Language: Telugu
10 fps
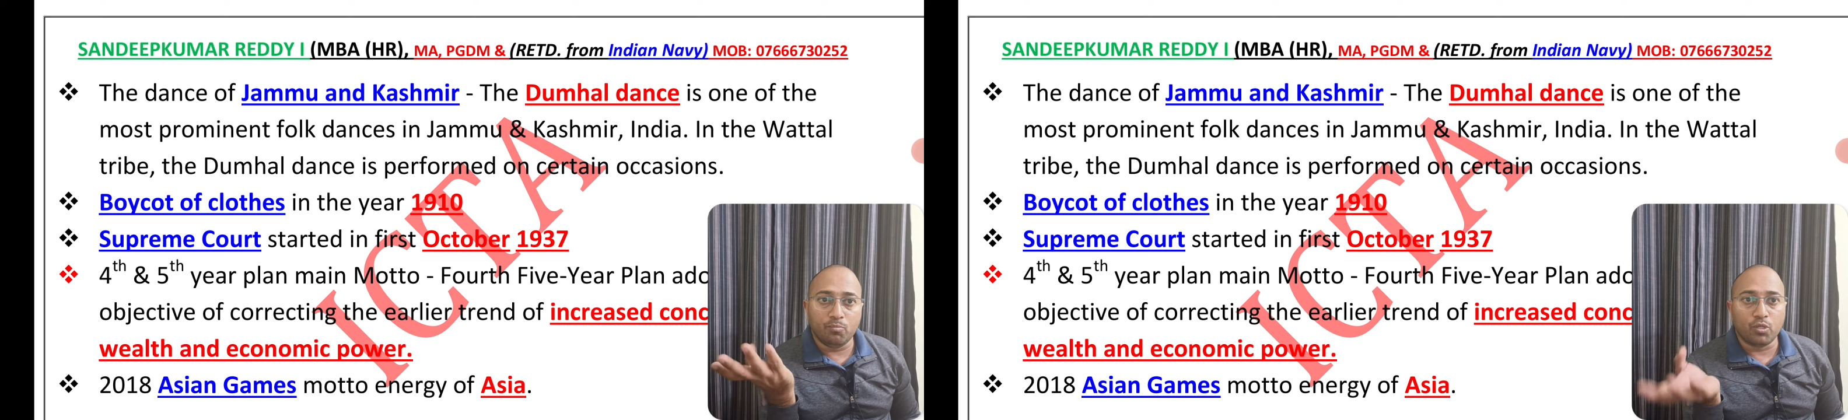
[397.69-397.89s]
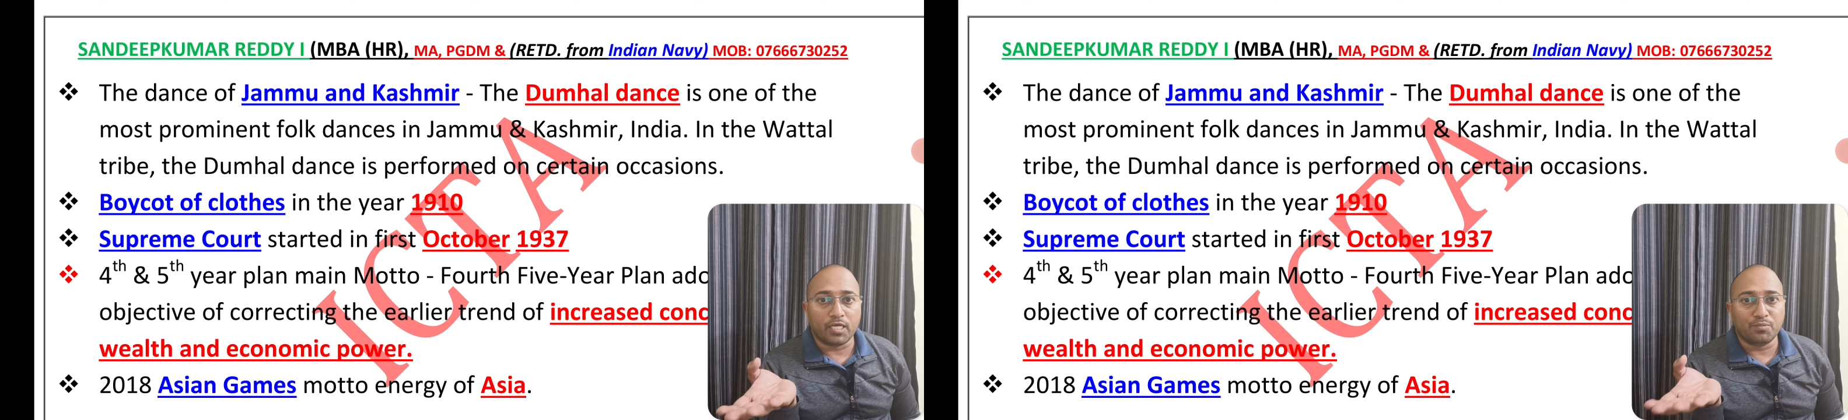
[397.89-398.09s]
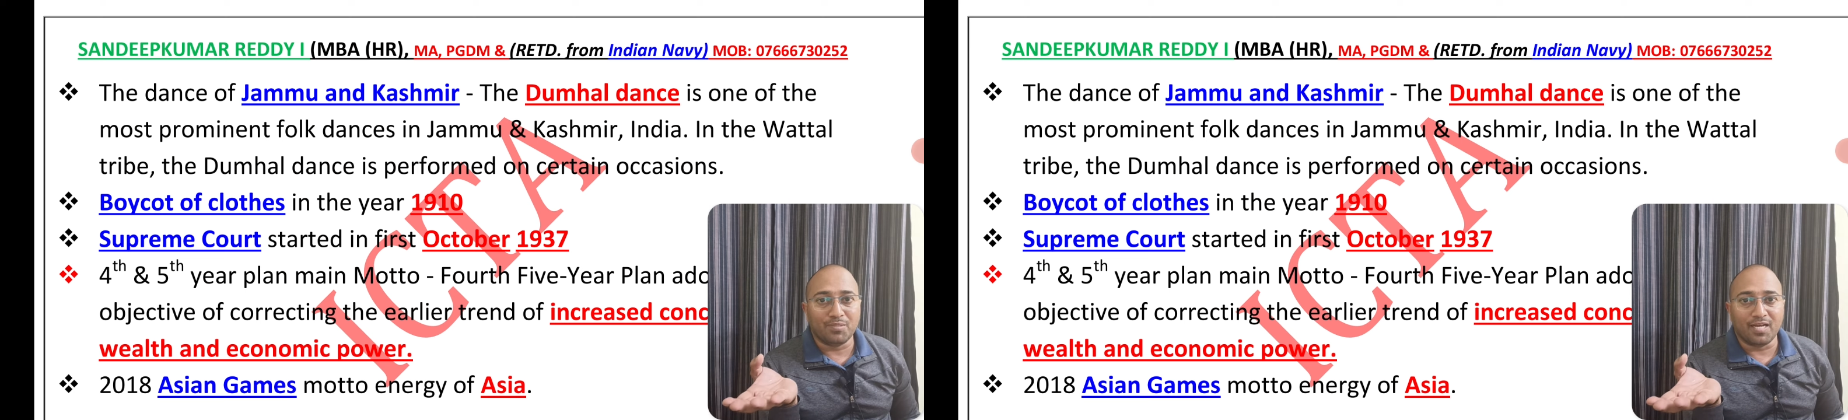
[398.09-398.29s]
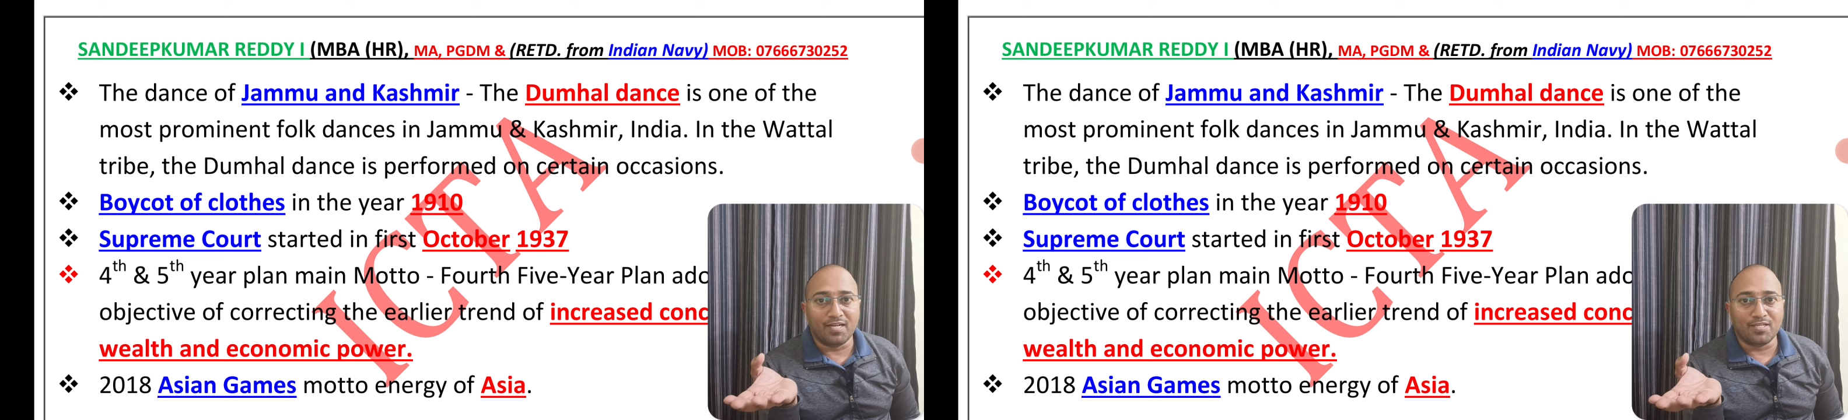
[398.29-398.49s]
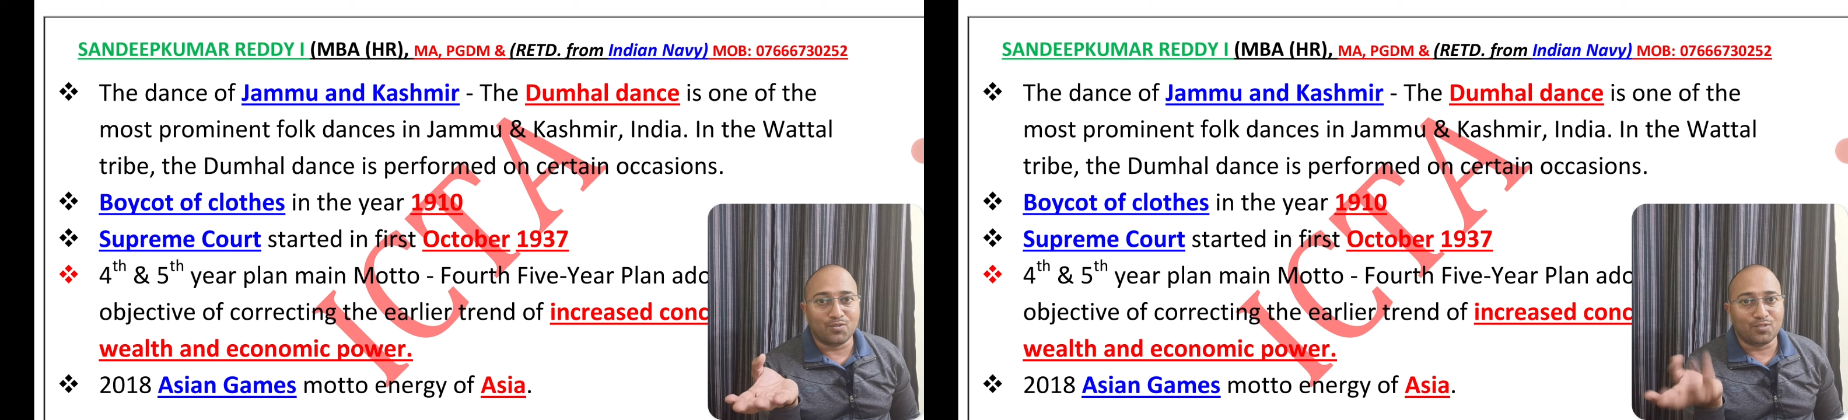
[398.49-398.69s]
కాశ్మీర్ రాయాల్సి
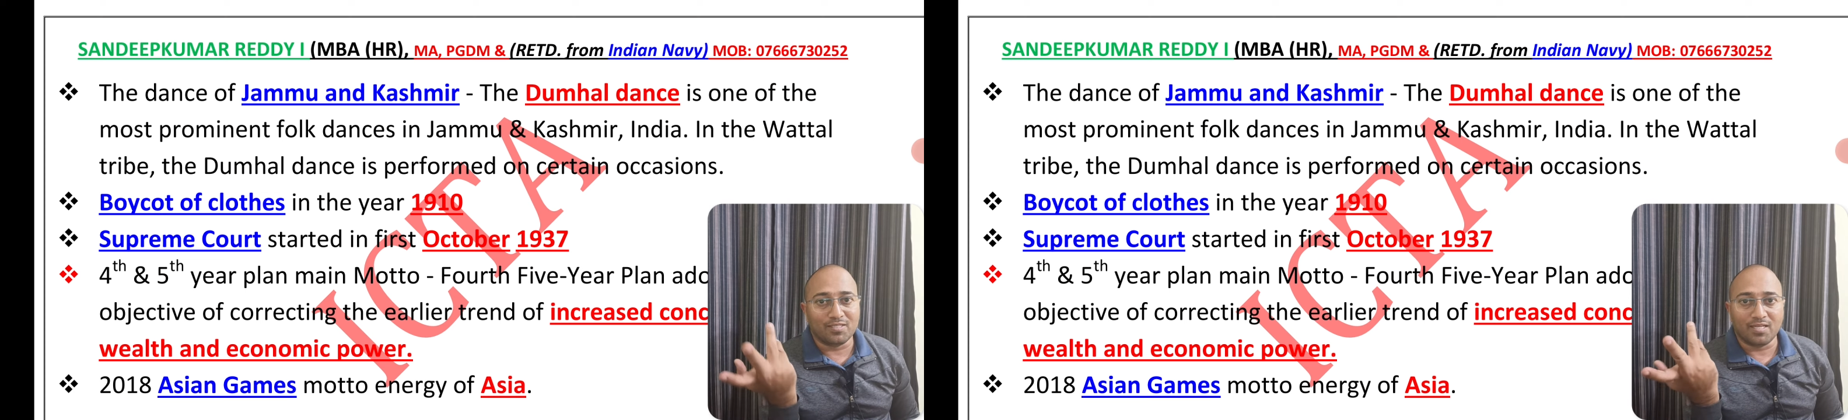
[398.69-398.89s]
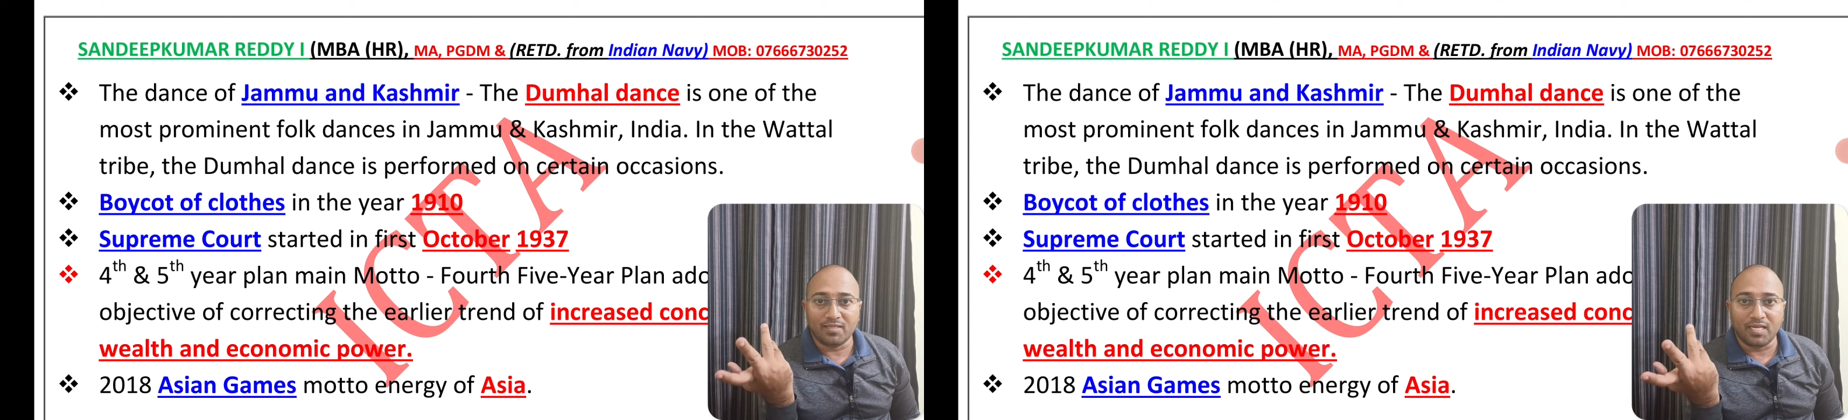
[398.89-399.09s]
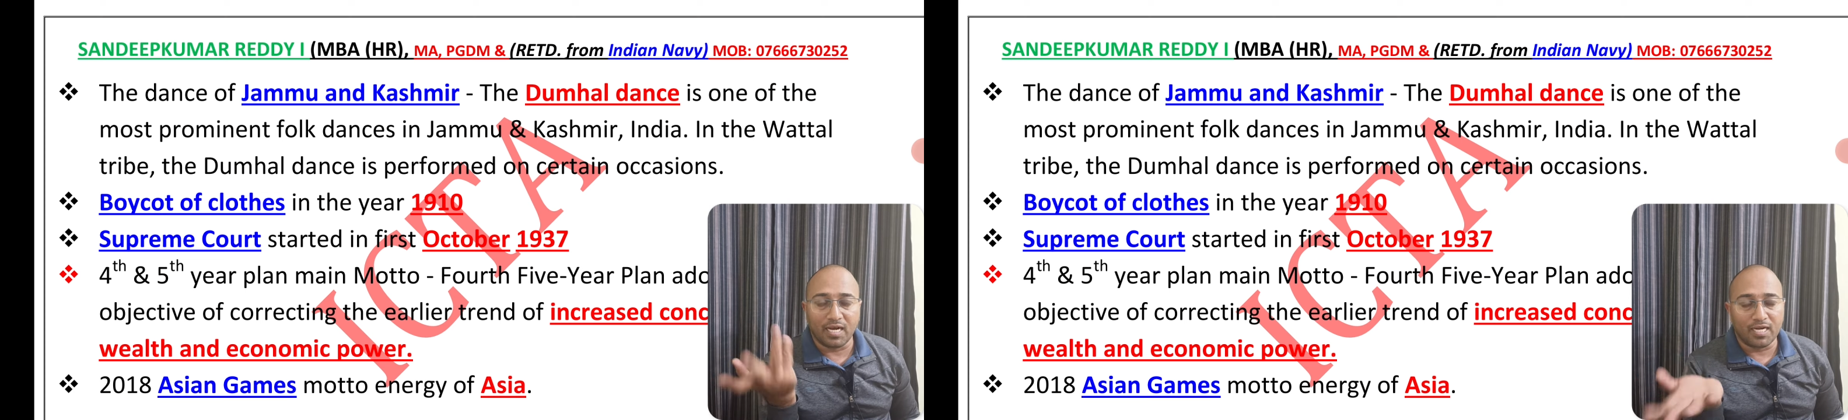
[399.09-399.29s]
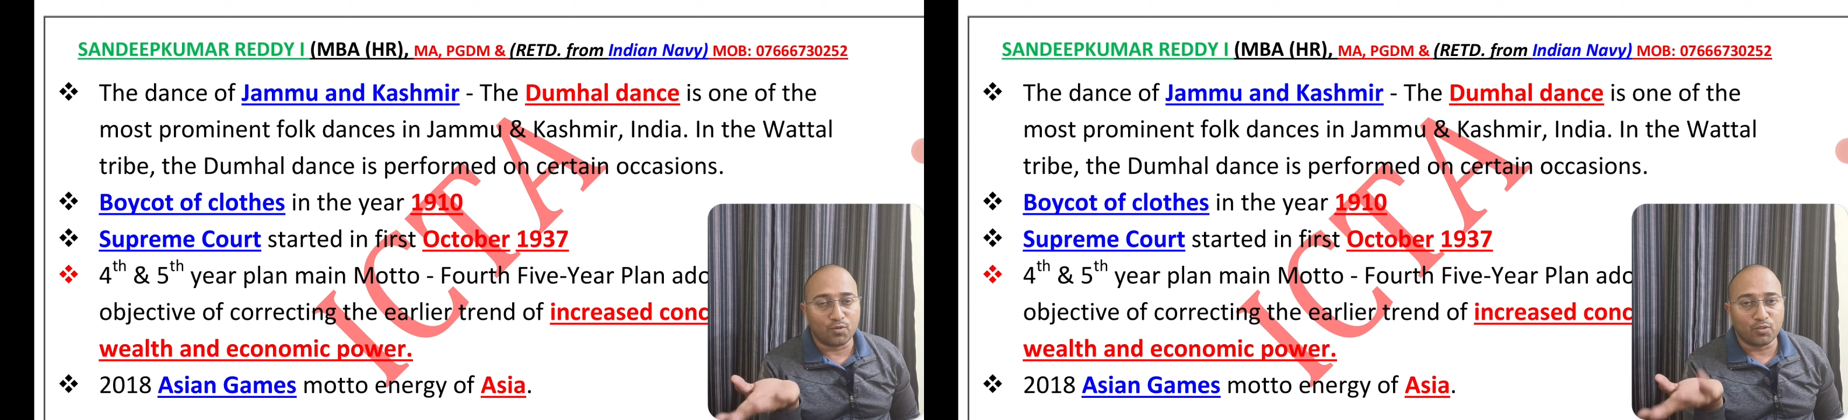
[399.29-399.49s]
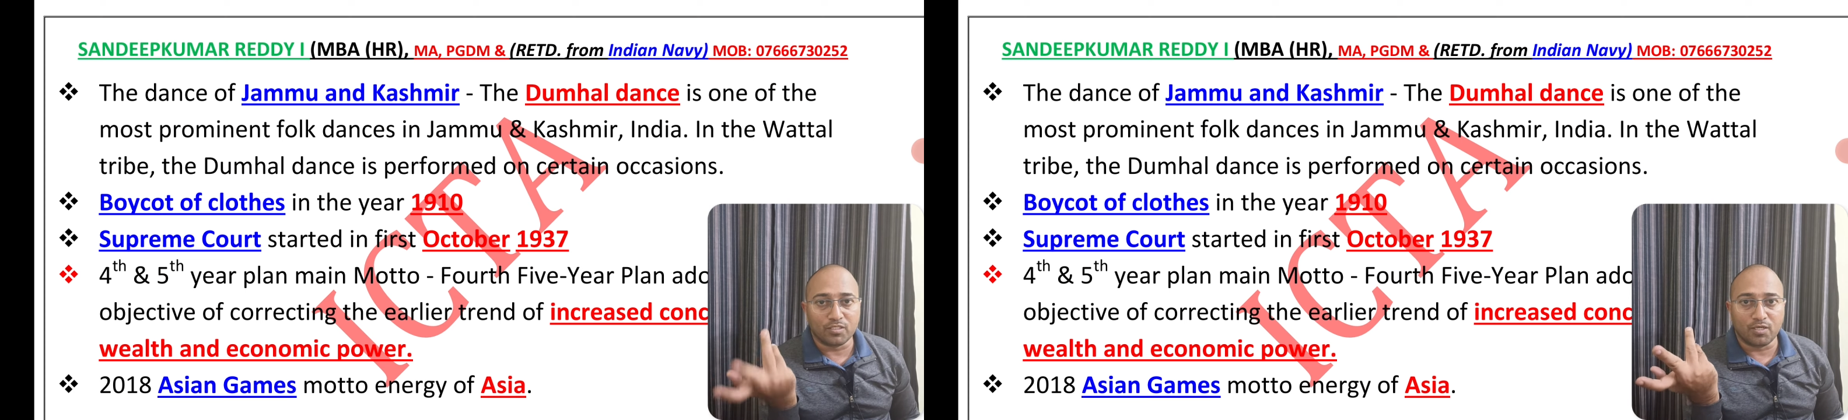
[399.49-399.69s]
ఉంటుంది అంతే ఇలాంటి
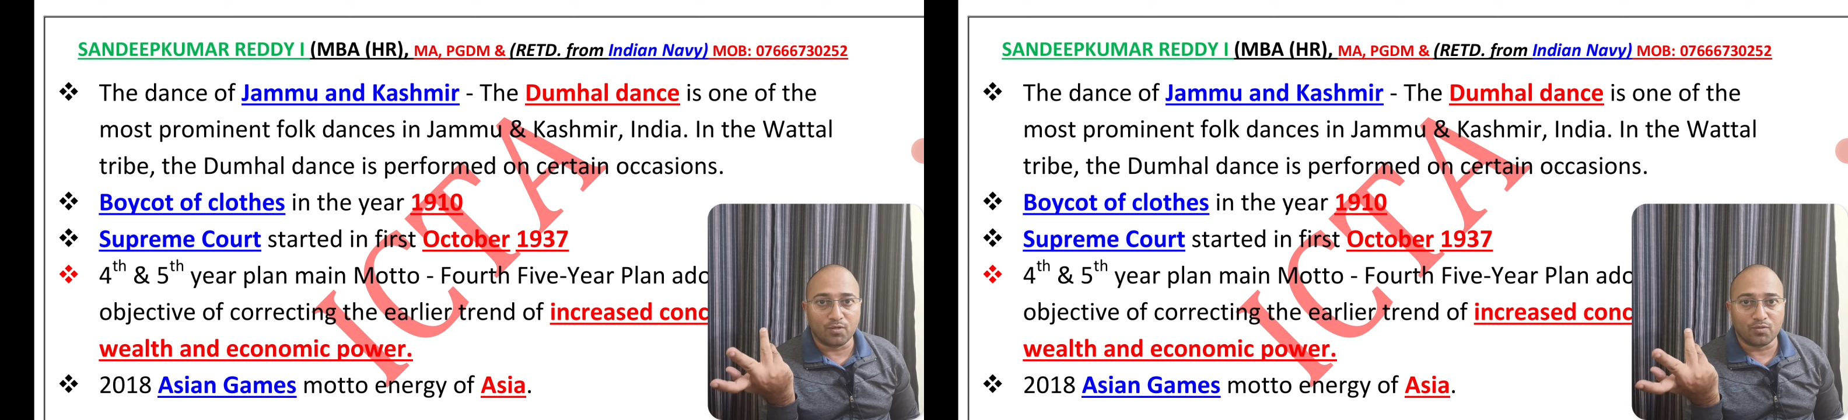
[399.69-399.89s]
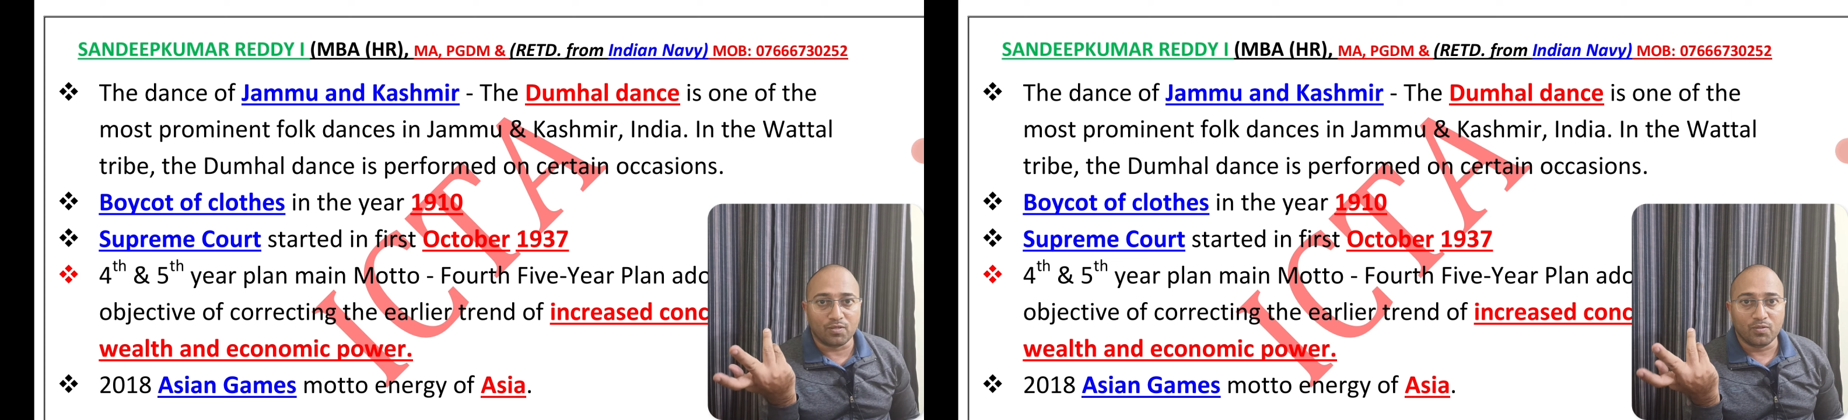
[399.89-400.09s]
క్వశ్చన్స్ అడుగుతాడు